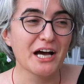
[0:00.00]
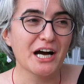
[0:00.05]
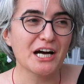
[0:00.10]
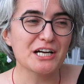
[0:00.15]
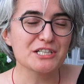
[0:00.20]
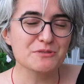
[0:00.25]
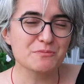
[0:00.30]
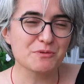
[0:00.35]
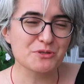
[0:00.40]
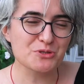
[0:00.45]

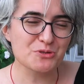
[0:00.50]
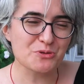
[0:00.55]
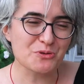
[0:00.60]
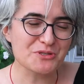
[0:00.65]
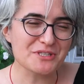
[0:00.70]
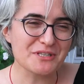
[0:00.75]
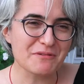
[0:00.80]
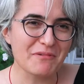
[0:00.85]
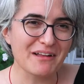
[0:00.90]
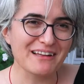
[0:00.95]
Acaba zor
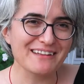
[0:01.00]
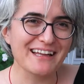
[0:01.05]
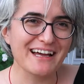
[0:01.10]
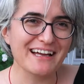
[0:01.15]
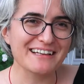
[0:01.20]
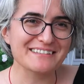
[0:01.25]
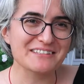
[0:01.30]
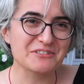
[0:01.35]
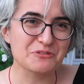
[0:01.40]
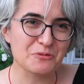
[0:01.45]

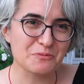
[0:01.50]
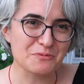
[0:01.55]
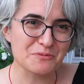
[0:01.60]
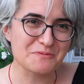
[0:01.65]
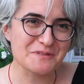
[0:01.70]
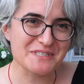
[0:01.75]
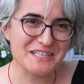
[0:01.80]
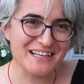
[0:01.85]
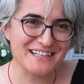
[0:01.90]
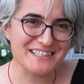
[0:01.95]
zamanlarda
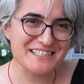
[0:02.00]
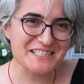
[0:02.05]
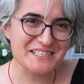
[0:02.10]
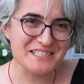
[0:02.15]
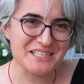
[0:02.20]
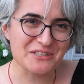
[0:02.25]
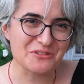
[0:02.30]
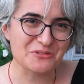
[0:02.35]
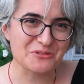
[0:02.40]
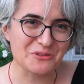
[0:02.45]
toplumsal
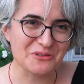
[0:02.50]
cinsiyet